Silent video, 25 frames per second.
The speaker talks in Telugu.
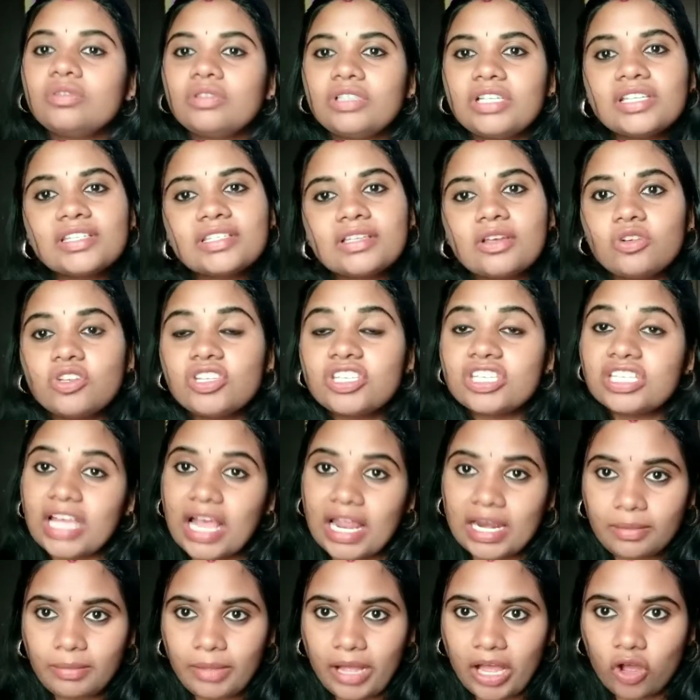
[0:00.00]
డిస్కౌంట్స్
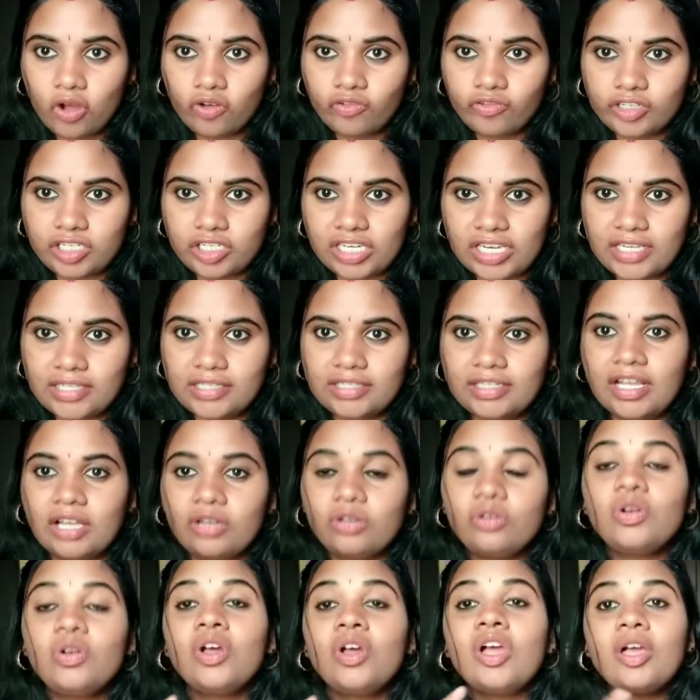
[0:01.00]
చాలా బాగా ఆఫర్
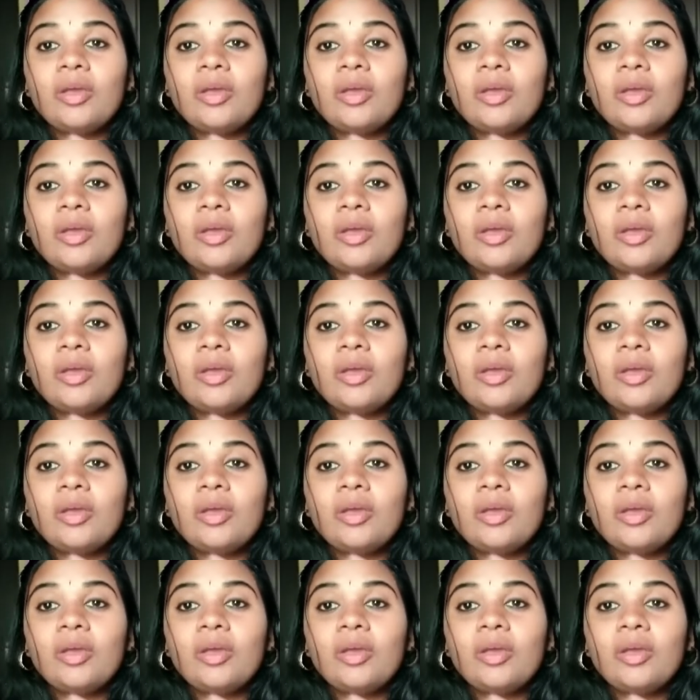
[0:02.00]
చేస్తున్నారు